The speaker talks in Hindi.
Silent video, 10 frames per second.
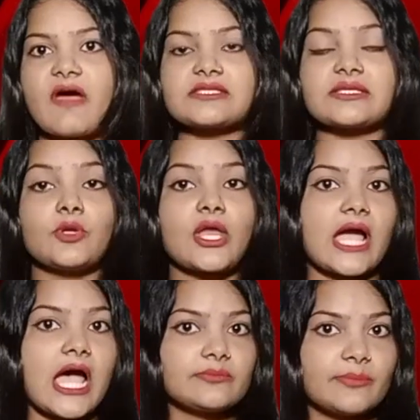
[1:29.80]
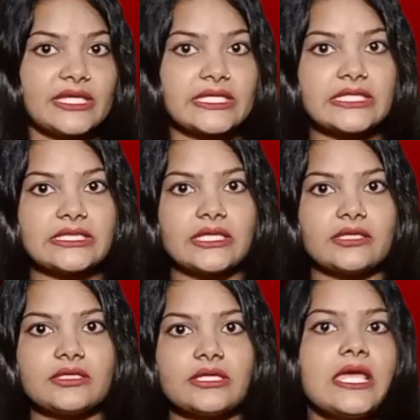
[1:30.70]
पवार से मुलाकात भी की
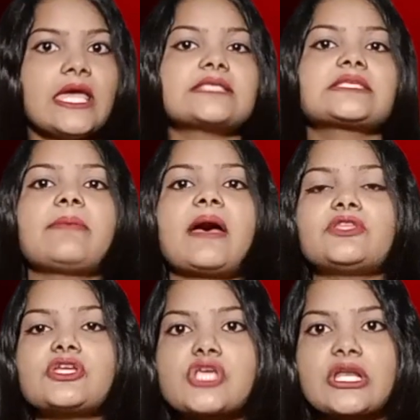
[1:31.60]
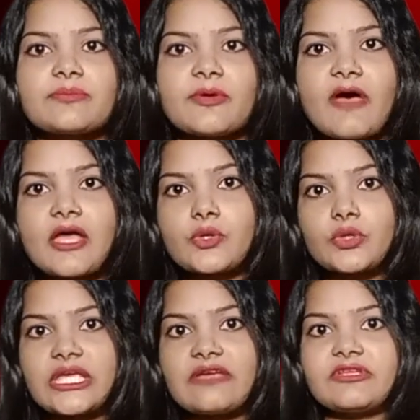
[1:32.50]
थी इसके बाद ही शरद पवार
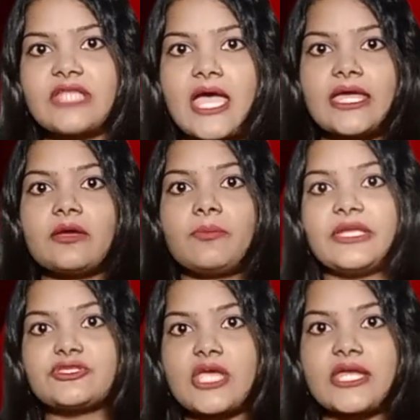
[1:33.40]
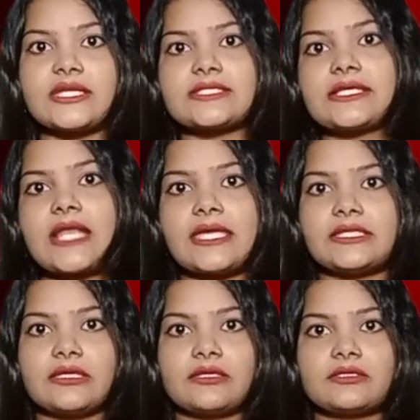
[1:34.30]
गुट के विधायक बेचैन नजर आए
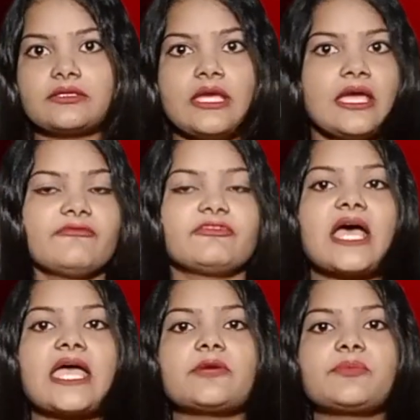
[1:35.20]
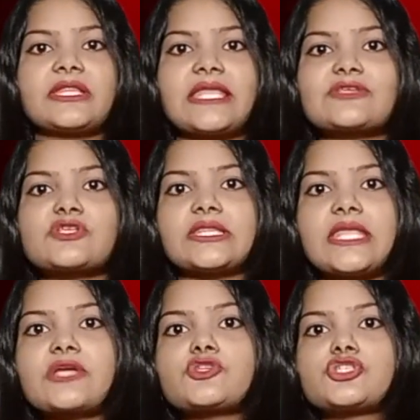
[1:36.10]
थे विधायक प्रदेश
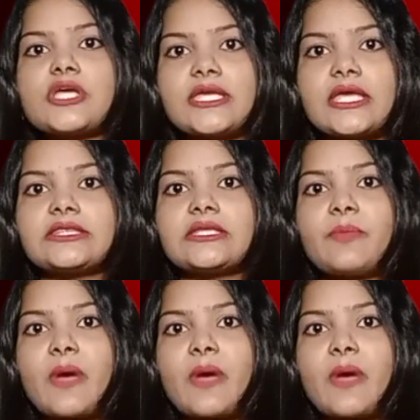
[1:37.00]
अध्यक्ष जयंत